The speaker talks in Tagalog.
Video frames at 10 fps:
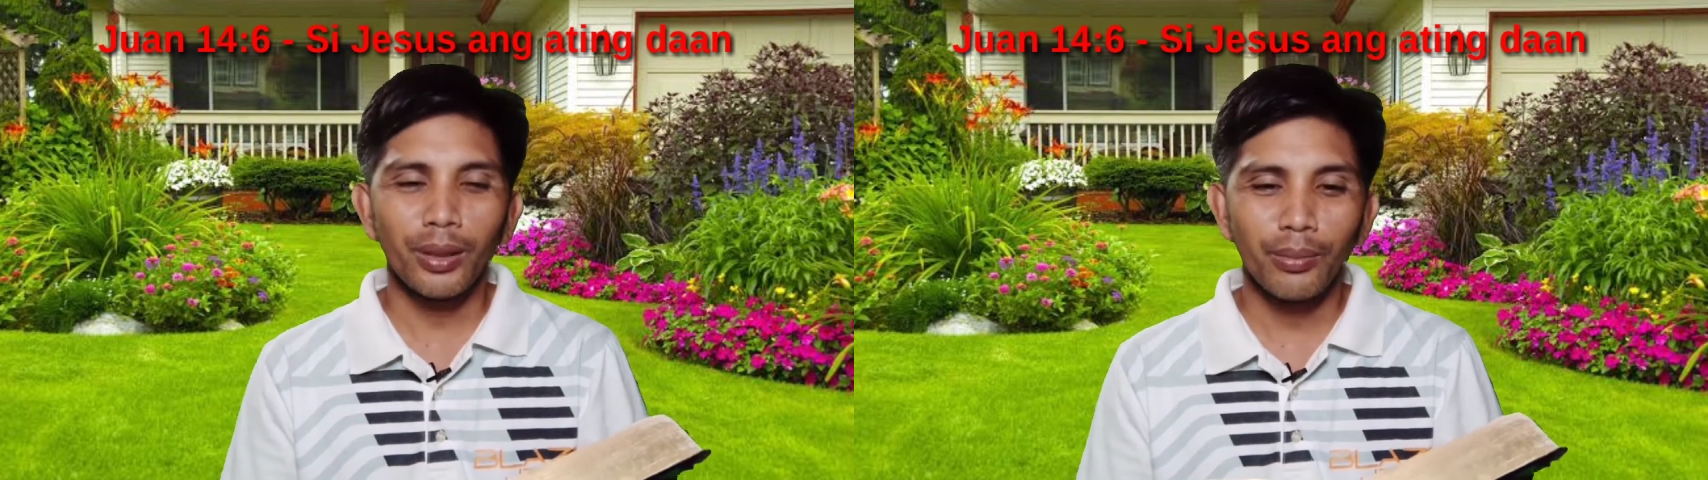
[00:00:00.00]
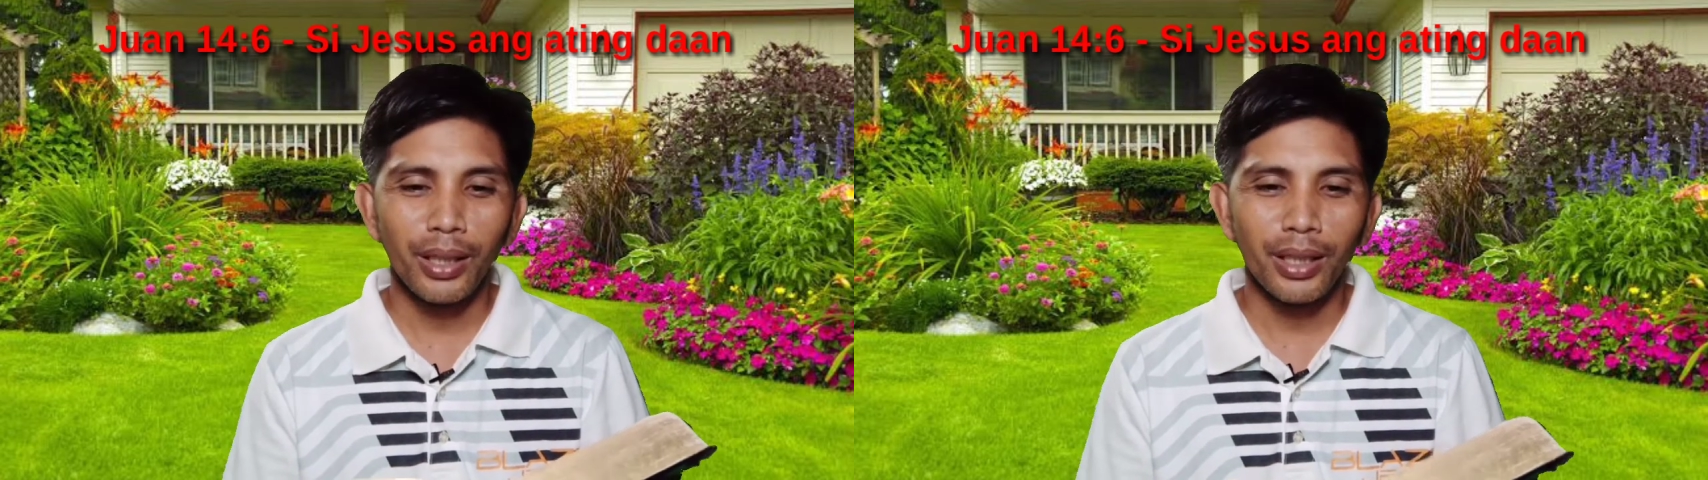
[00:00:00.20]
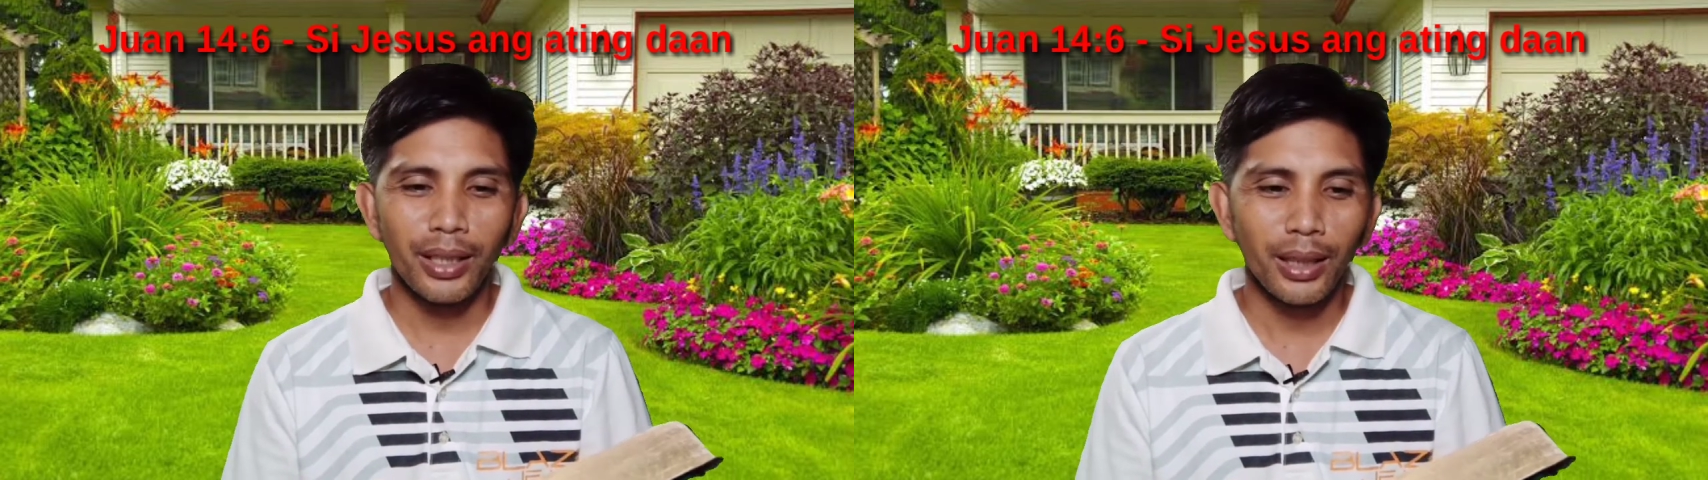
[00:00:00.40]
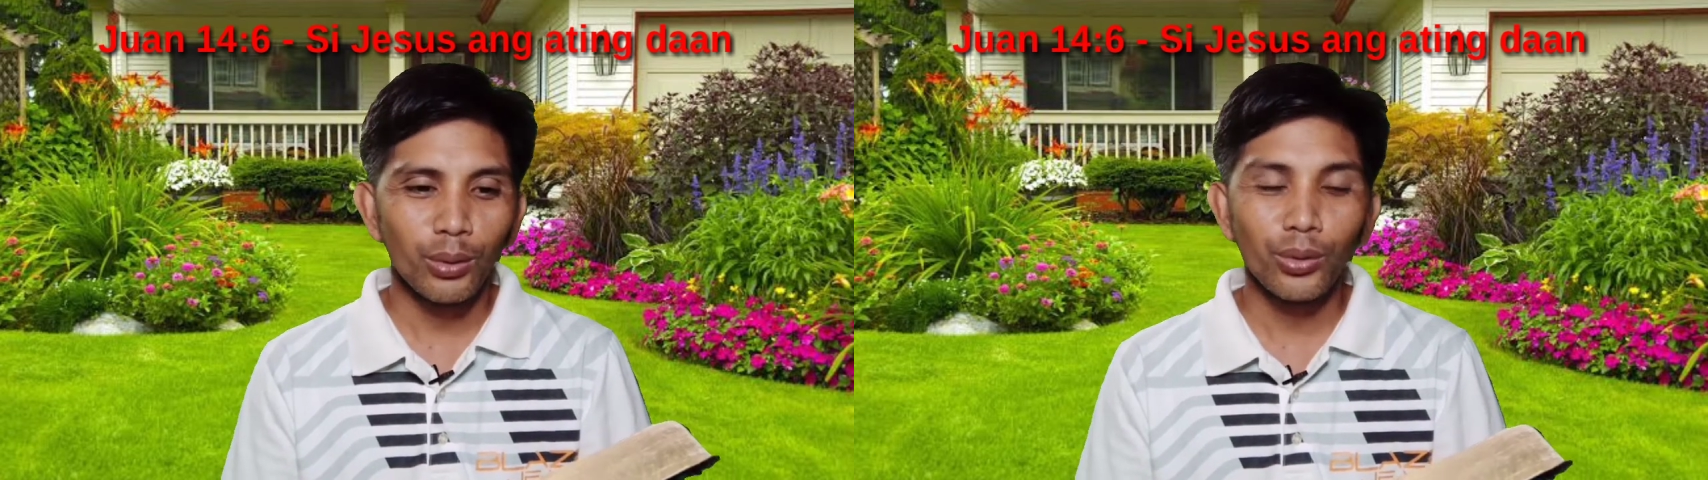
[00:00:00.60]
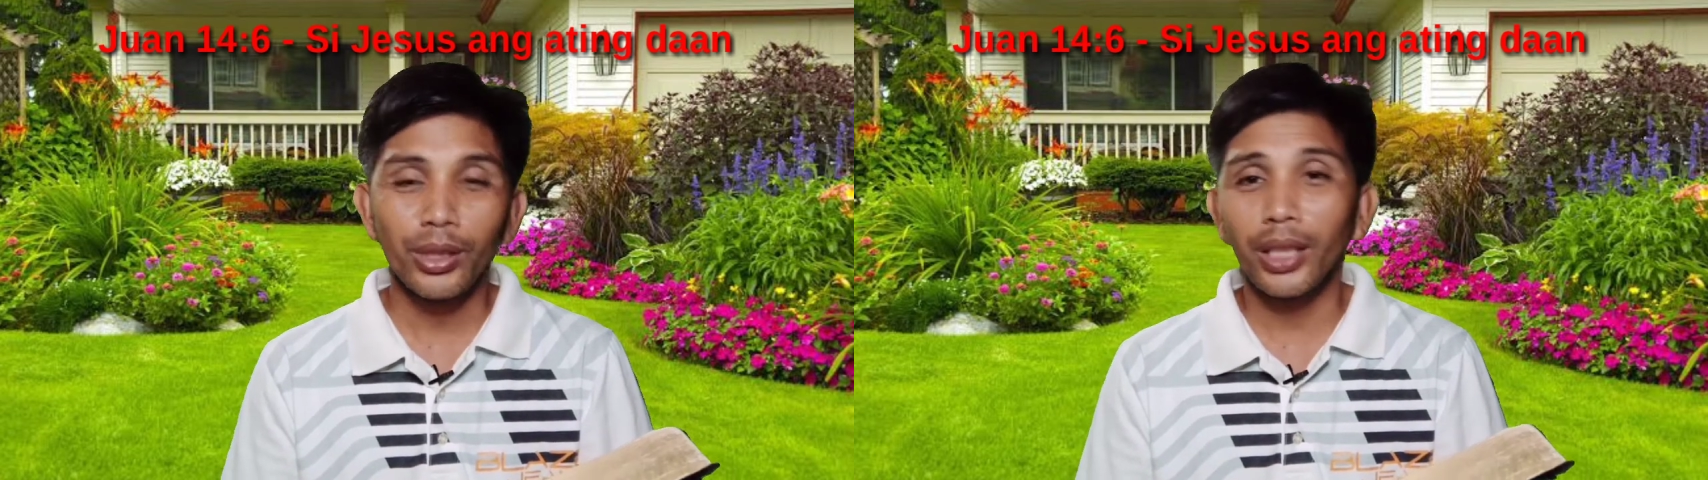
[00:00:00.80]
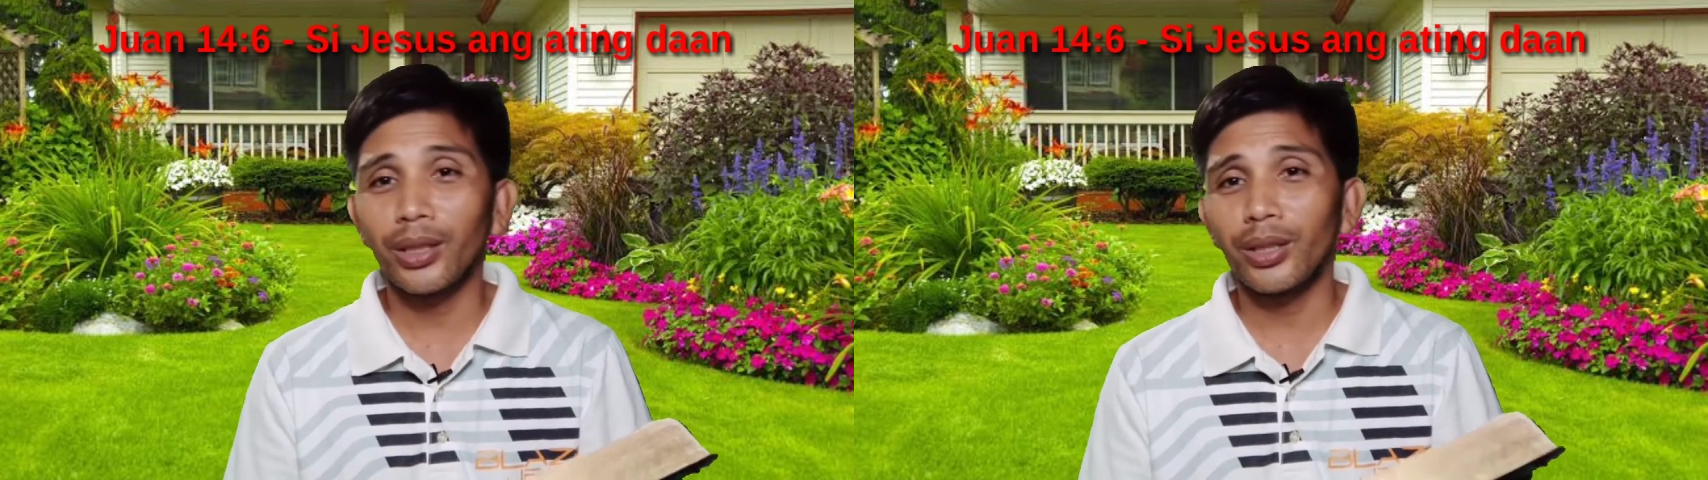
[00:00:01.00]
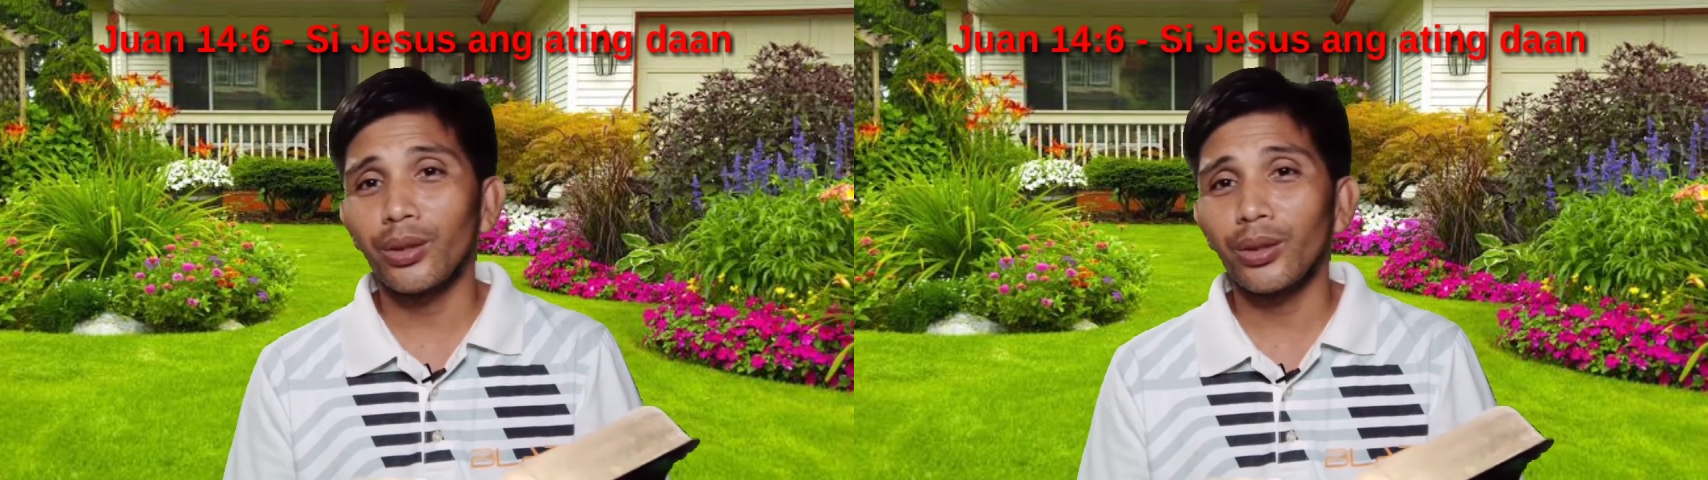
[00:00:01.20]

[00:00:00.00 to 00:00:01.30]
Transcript: ibang lagusan